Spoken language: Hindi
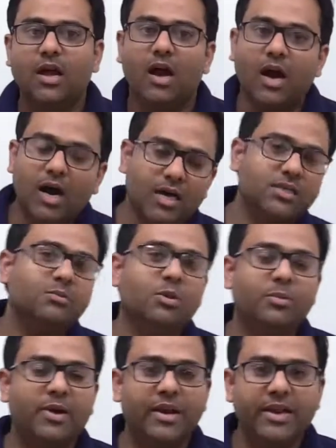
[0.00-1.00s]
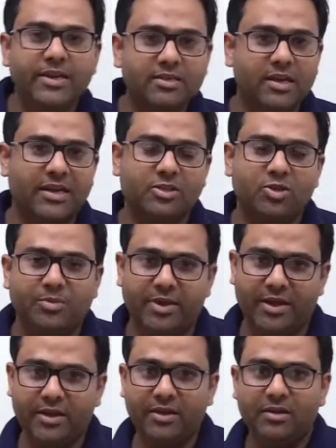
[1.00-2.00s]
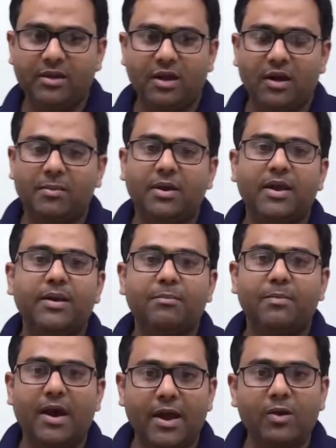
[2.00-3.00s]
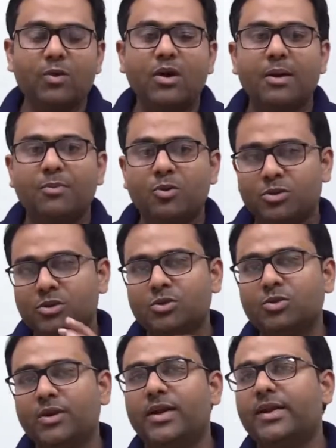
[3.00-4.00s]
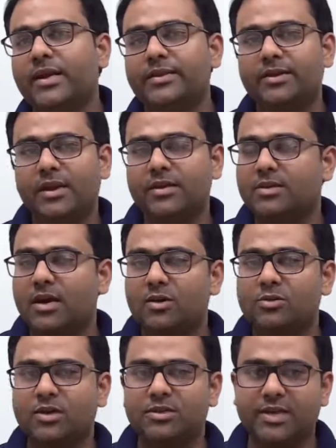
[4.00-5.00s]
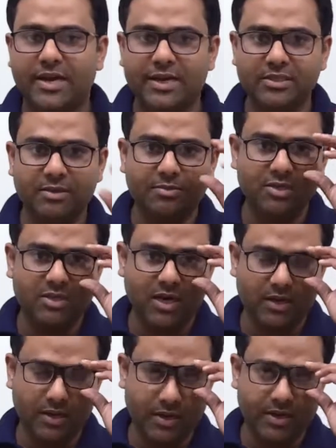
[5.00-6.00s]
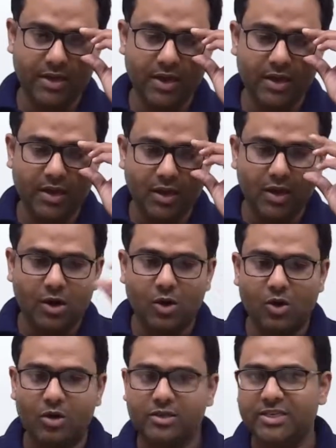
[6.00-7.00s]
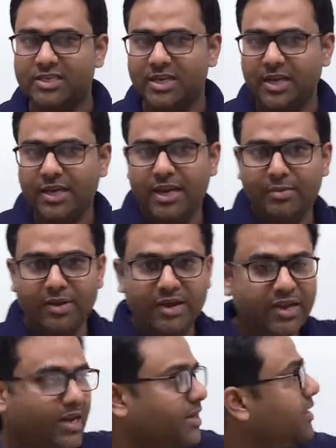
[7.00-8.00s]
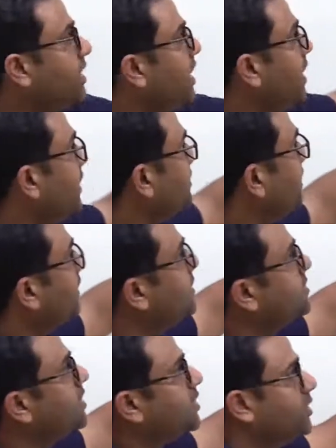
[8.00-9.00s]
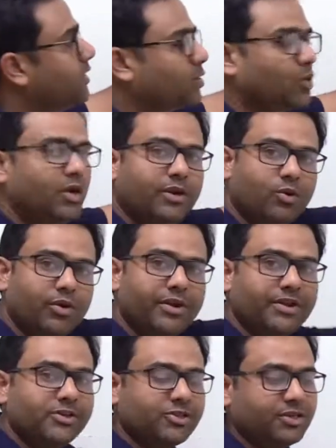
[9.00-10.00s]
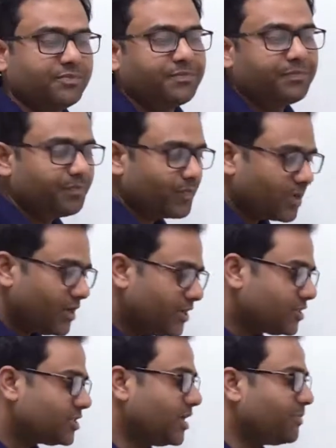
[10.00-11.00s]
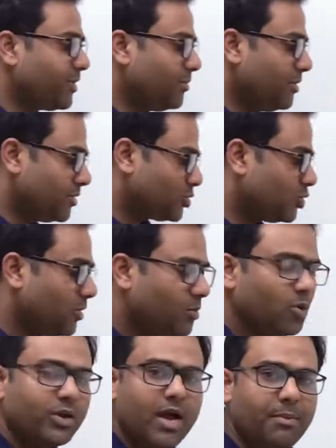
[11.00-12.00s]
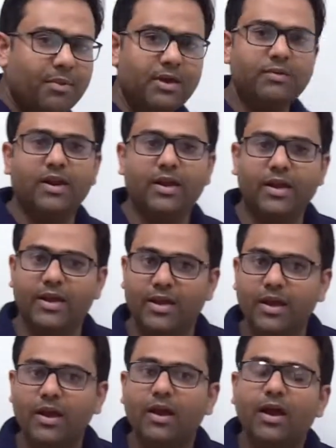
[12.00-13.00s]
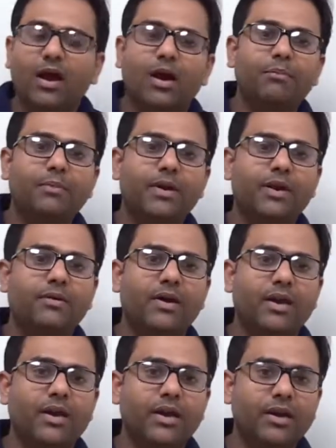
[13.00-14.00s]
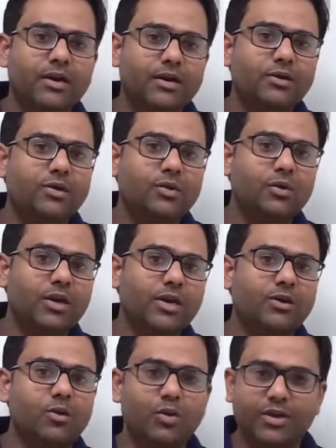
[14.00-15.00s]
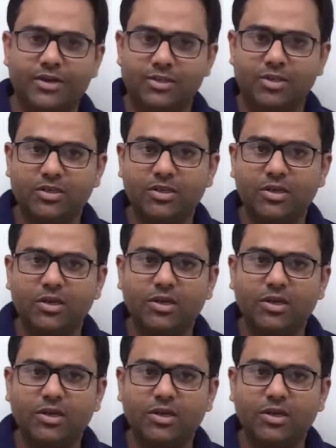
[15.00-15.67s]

आज हम हमारे इस लेक्चर में हमारे बायो का पोर्शन जो है टेंथ क्लास का उसका सेकंड चैप्टर स्टार्ट करेंगे और जैसा कि नेम इंडिकेटेड है दैट इज द कंट्रोल एंड कोऑर्डिनेशन इस चैप्टर में बच्चों हम लोग क्या पढ़ने वाले हैं हम पढ़ने वाले हैं कंट्रोल एंड कोऑर्डिनेशन